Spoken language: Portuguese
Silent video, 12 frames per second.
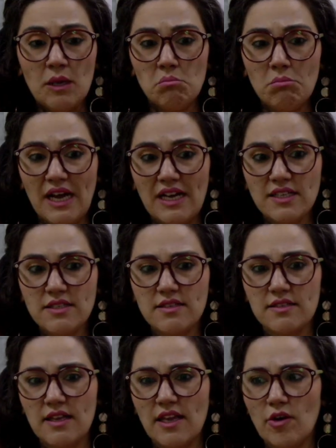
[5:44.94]

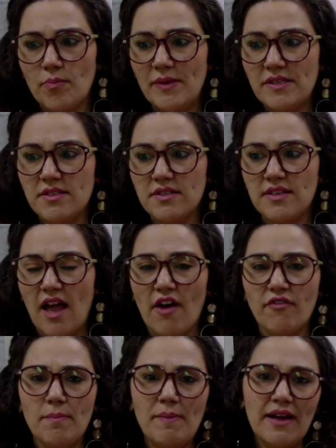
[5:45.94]
mas eu
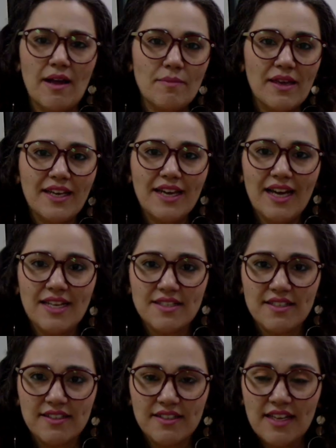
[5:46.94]
precisava pagar minha
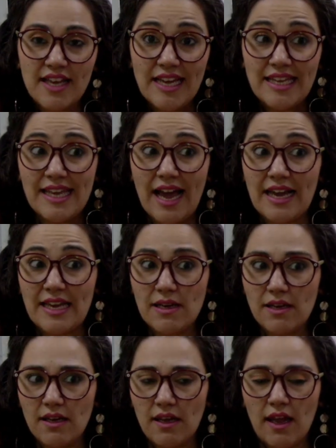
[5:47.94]
casa. E
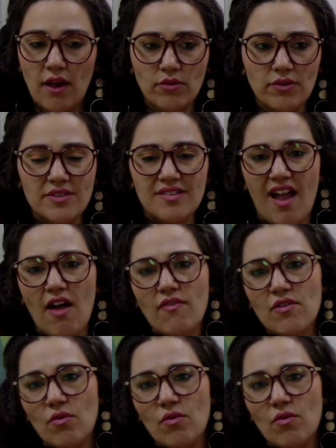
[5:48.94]
aí eu não estava